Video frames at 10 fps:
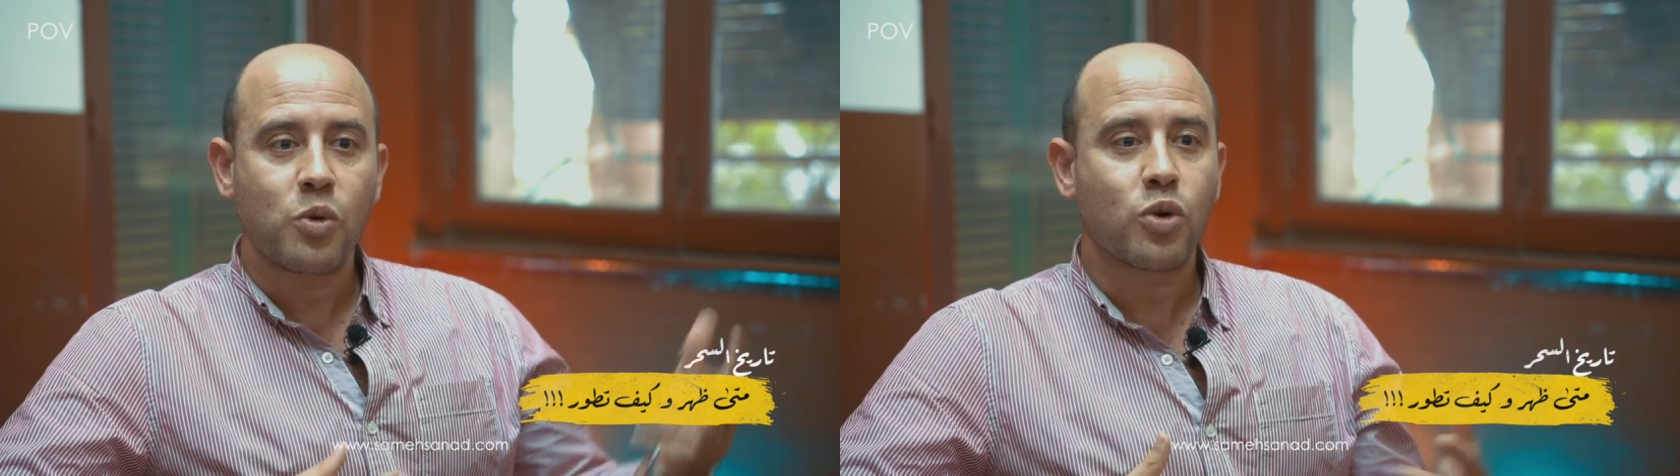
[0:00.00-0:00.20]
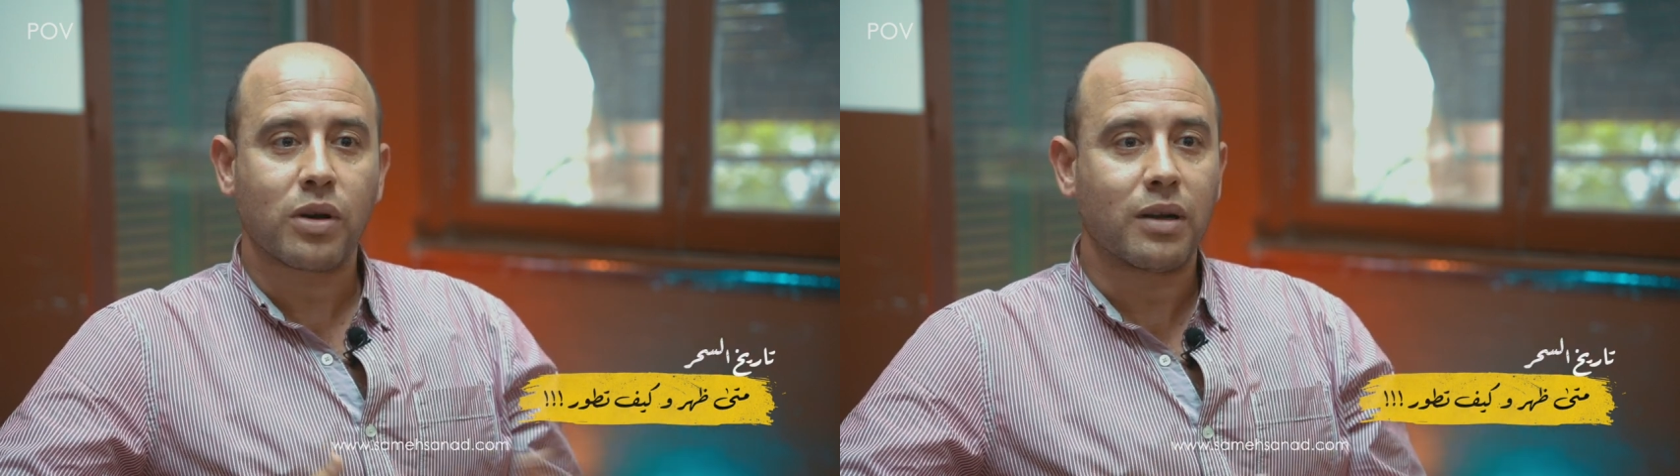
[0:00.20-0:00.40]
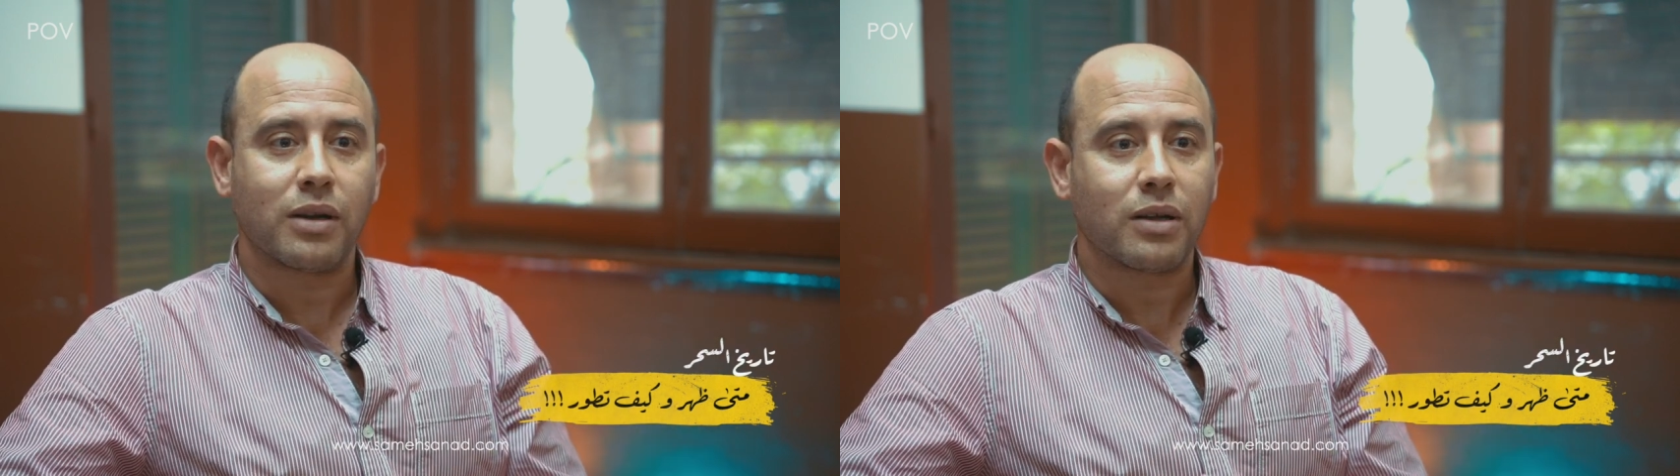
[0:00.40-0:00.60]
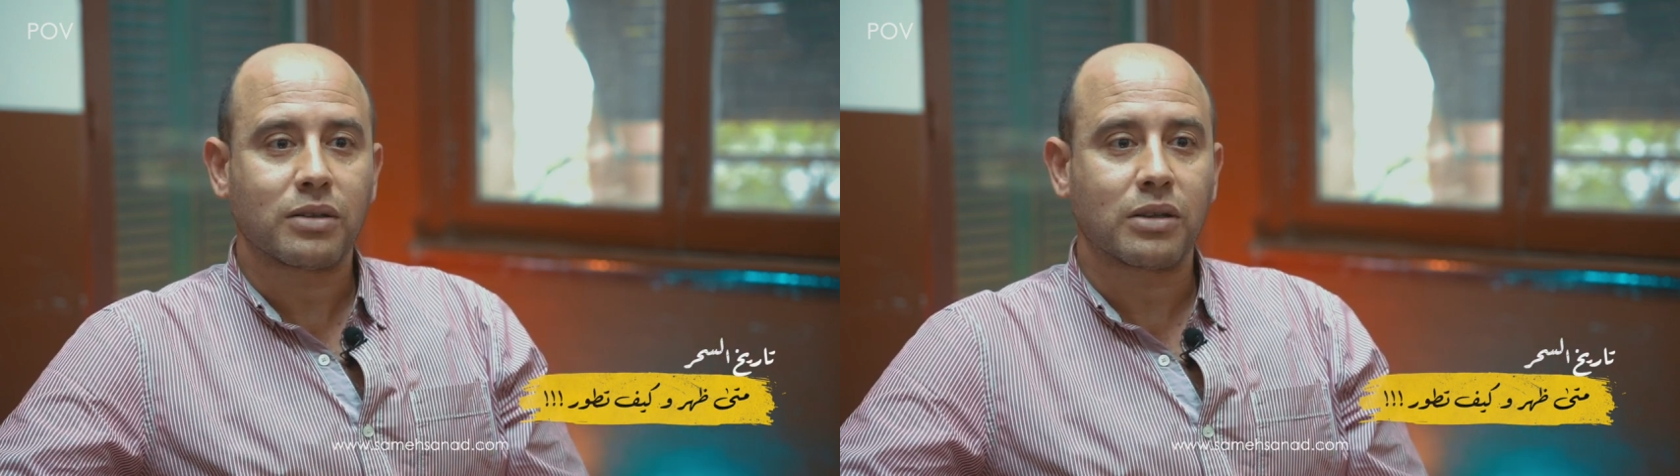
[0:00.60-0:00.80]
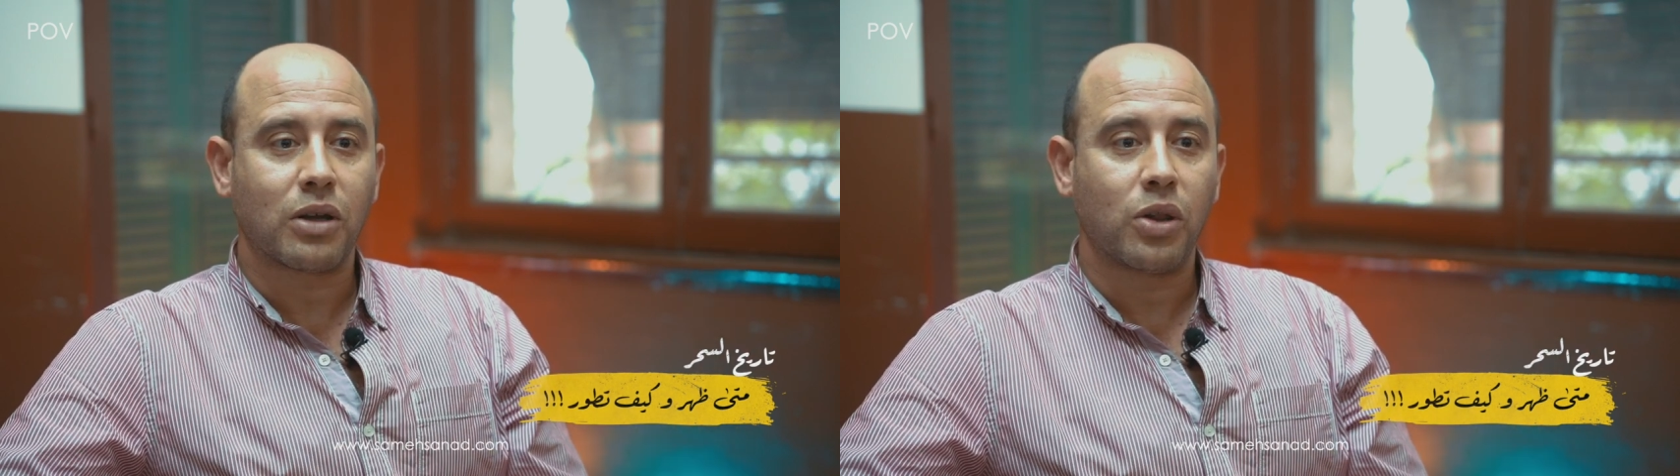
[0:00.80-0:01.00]
بكره
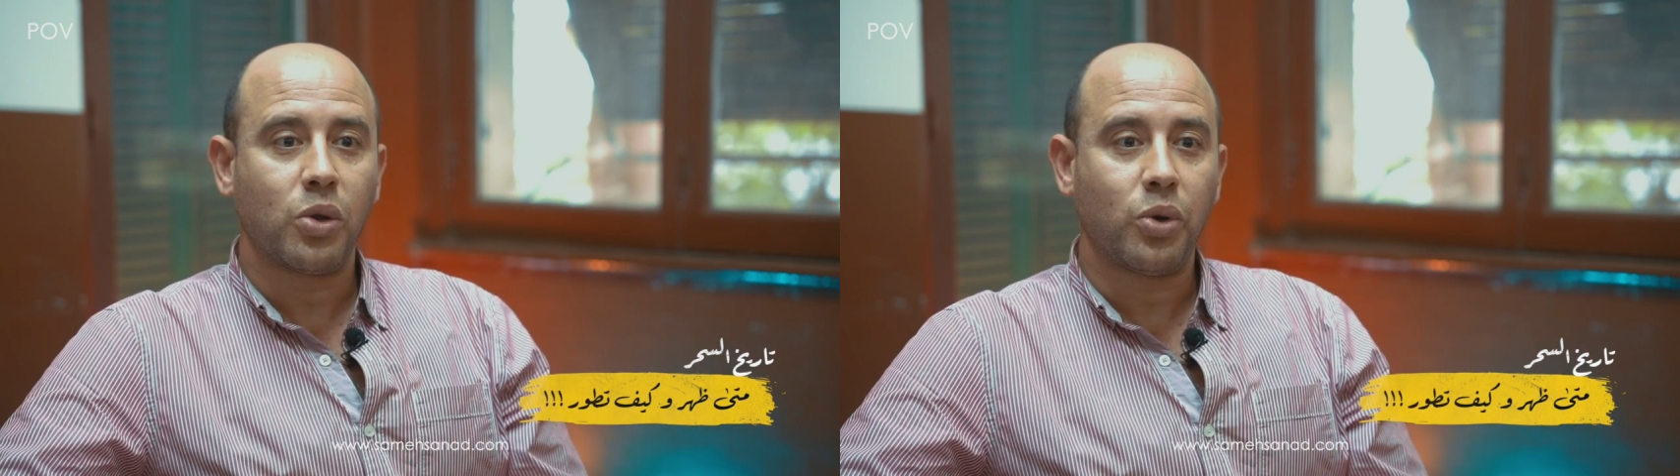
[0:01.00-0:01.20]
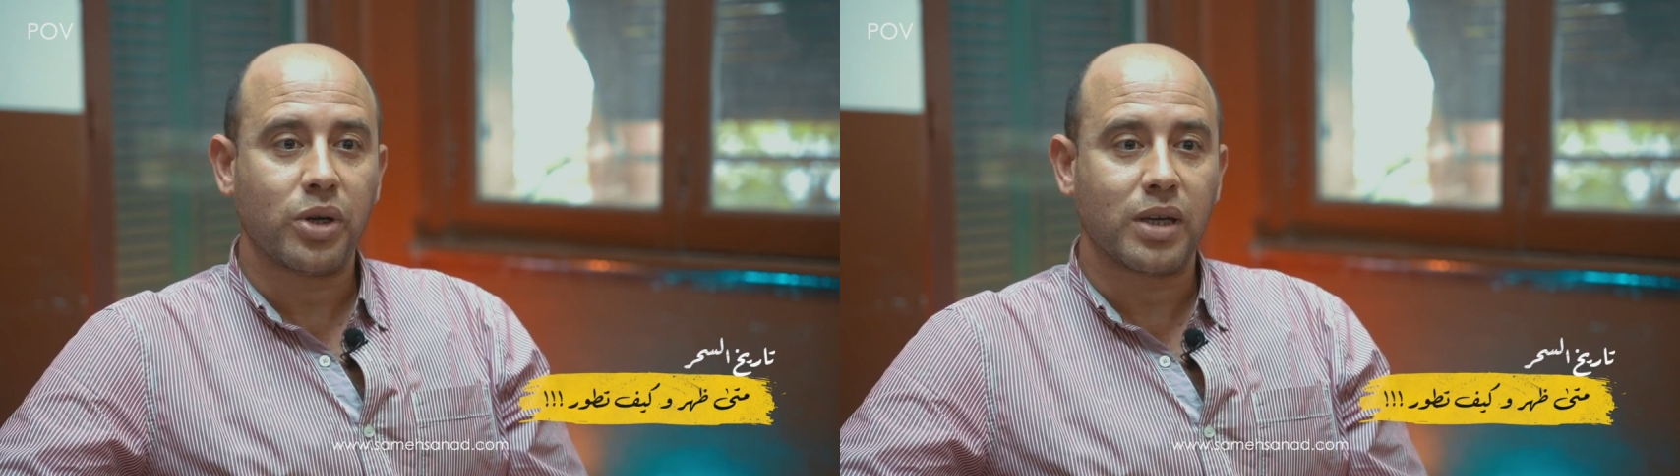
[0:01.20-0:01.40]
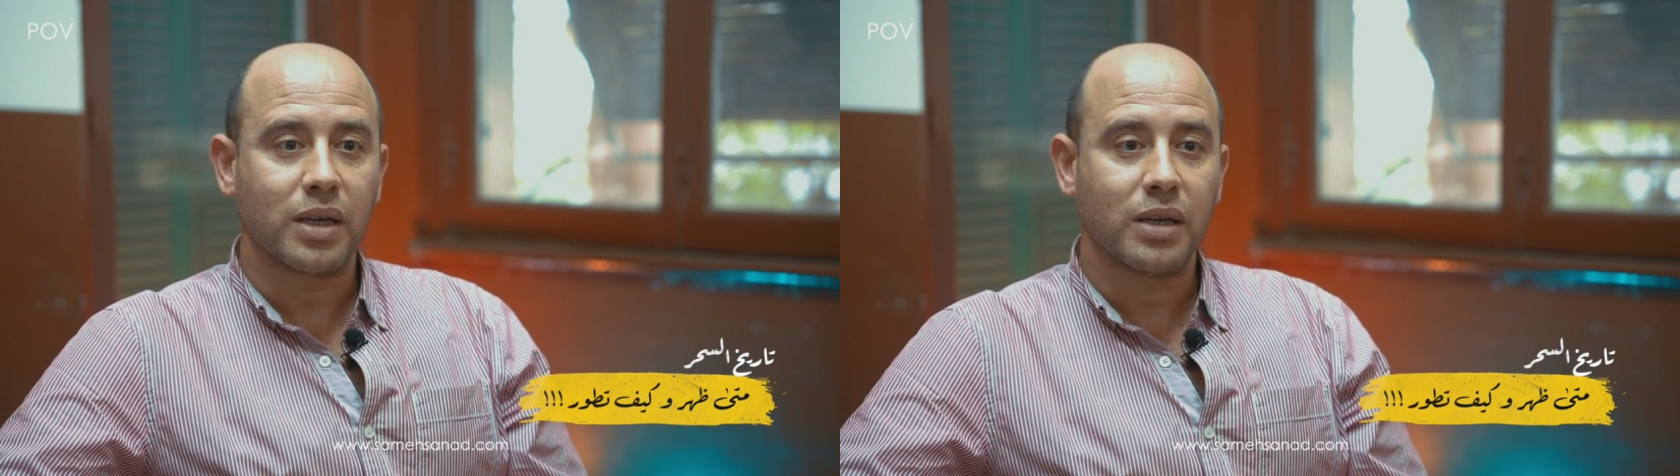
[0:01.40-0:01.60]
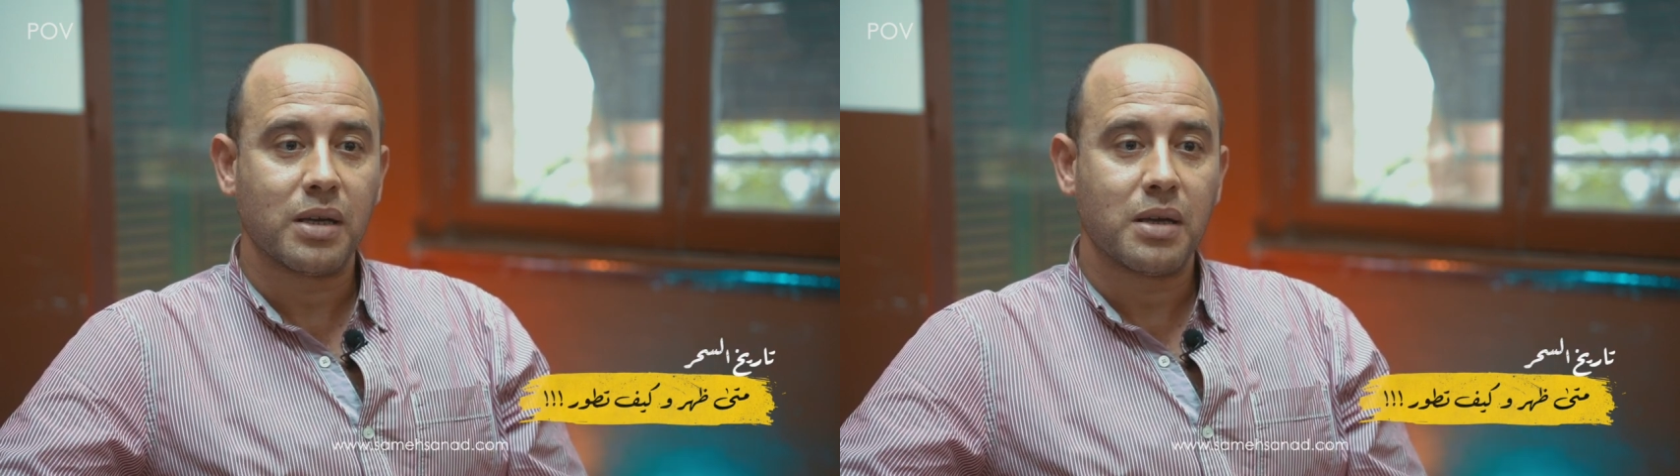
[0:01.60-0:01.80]
تطلعي ايه